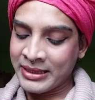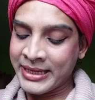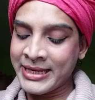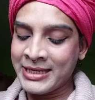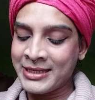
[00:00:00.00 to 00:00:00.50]

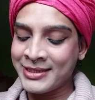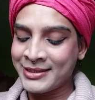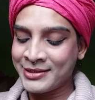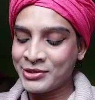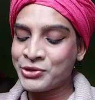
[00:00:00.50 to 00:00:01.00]
কি
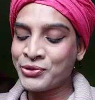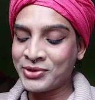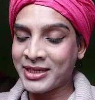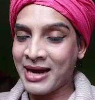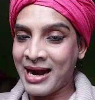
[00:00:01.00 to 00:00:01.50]

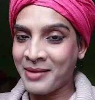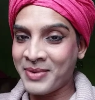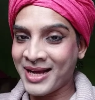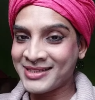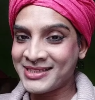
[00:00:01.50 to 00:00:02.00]
শুনতে খারাপ
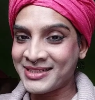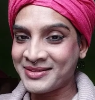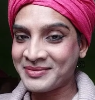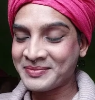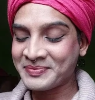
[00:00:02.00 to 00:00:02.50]
লাগছে
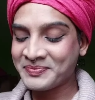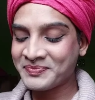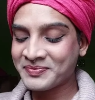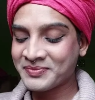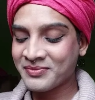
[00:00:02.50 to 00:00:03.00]

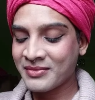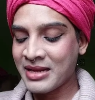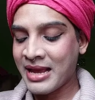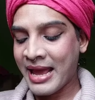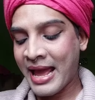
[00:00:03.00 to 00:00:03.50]

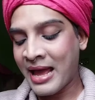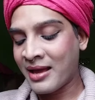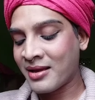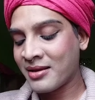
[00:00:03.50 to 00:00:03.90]
হ্যাঁ